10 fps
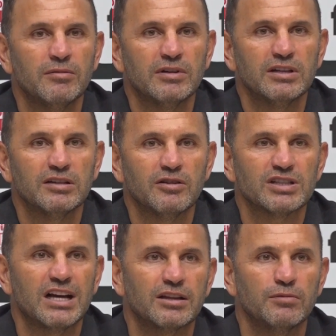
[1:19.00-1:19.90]
ee,
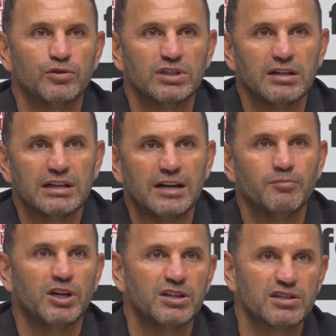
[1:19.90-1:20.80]
özellikle burada
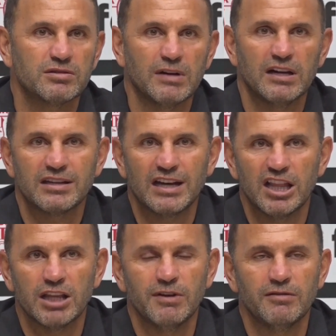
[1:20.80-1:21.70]
yani Barış belki
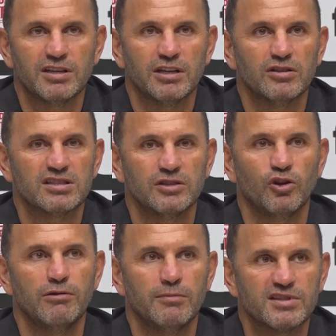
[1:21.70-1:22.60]
kendi mevkisinde
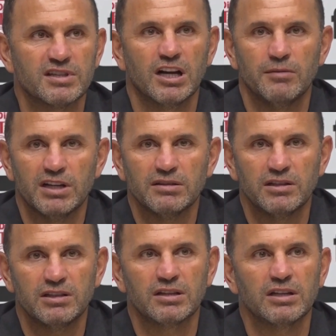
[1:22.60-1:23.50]
olmamasına rağmen
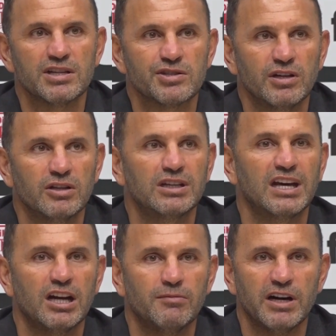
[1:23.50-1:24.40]
girdikten sonra oynadı.
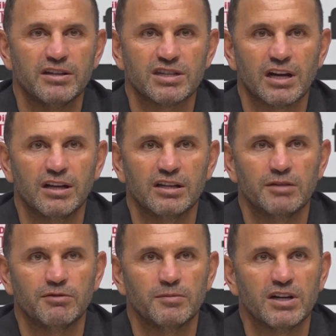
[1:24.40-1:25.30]
Kerem aynı şekilde
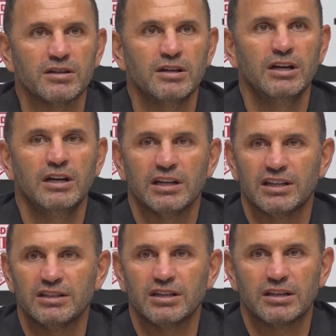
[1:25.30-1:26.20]
Demirbay
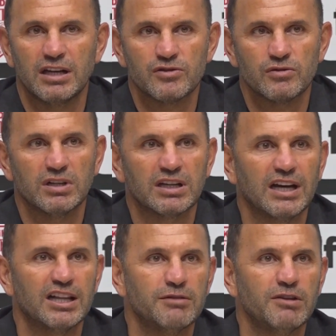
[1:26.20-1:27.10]
girdikten sonra
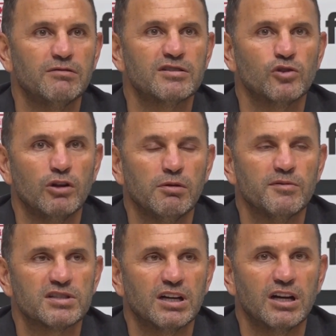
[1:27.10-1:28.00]
kendi mevkisi
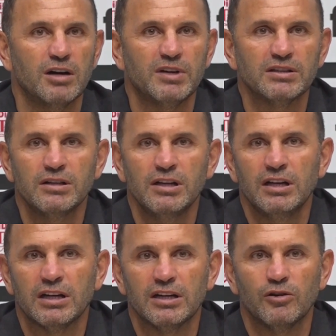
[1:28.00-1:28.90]
olmamasına rağmen
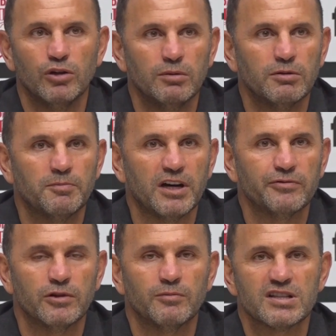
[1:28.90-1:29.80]
e, olumlu
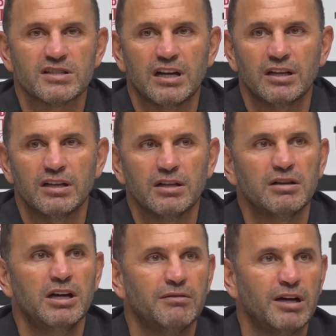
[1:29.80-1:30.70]
performans sergiledi.
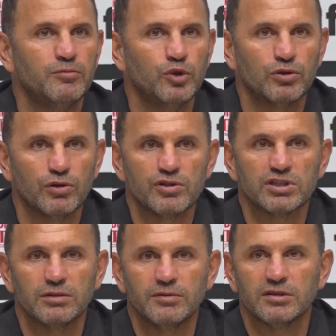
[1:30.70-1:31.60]
Ben bütün
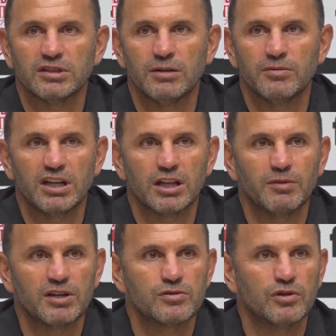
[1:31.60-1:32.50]
oyuncularımı tebrik
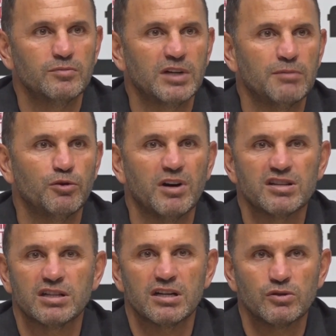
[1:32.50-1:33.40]
etmek istiyorum. Yani bu
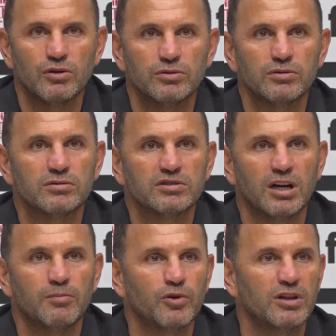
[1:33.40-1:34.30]
maçlar zordur.
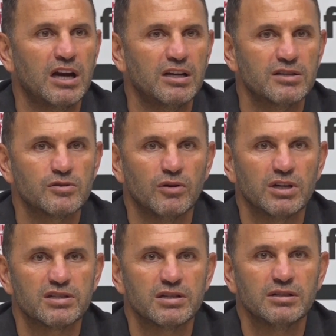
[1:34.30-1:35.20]
Şampiyonlar Ligi
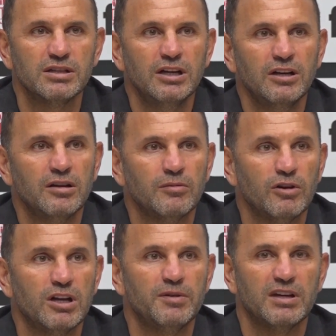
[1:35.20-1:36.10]
sonrası
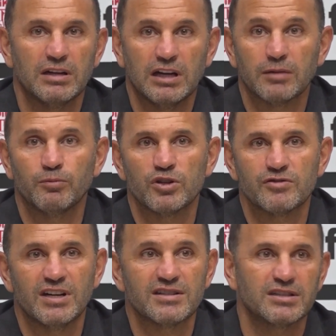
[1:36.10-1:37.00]
böyle bir
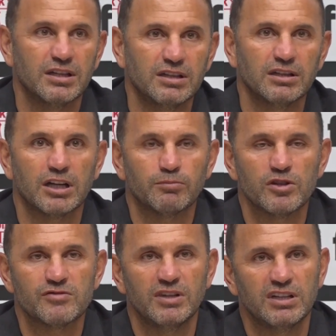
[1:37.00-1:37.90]
atmosfer, stadın
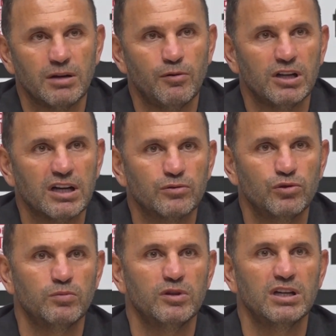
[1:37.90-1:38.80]
atmosferi tam olarak
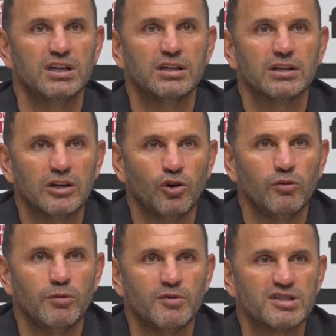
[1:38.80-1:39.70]
türbünlerin e,
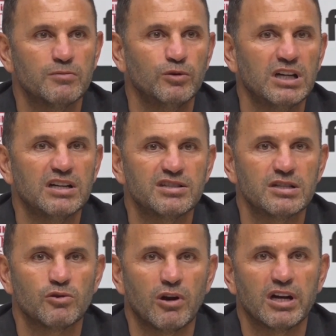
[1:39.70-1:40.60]
olmaması bunlar
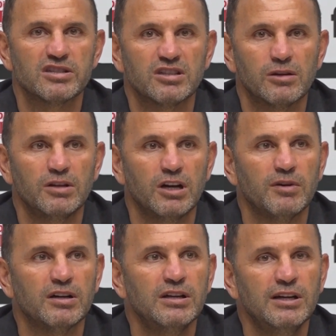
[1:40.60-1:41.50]
işi zorlaştırabilir
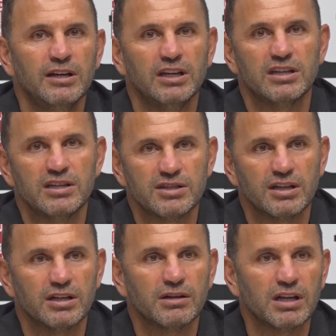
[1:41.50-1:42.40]
ama ikinci
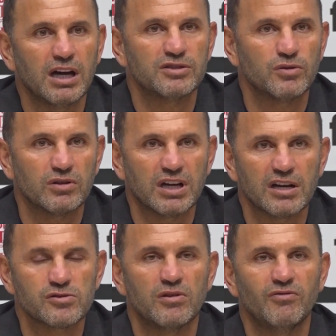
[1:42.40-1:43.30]
yarı daha çok
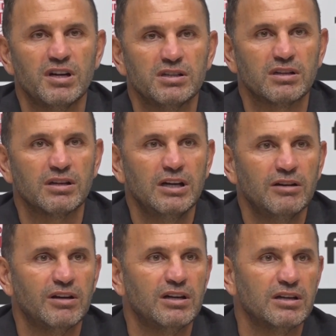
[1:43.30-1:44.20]
reaksiyon verdik
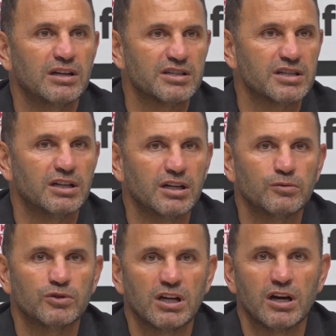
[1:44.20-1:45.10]
ve
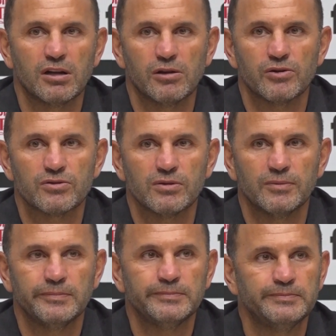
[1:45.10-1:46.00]
kazanarak buradan ayrılıyoruz.
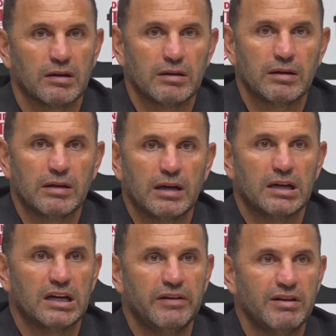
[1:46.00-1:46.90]
Ya
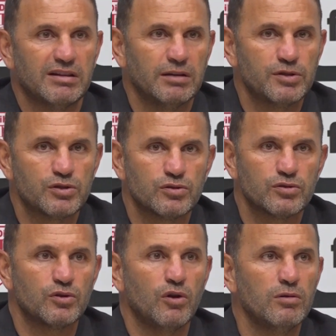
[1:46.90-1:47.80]
evet tabii
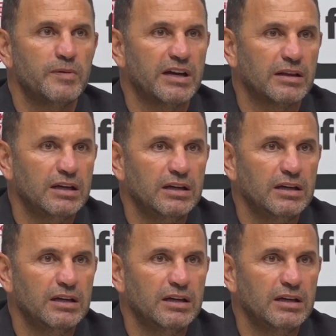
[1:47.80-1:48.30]
sol bekle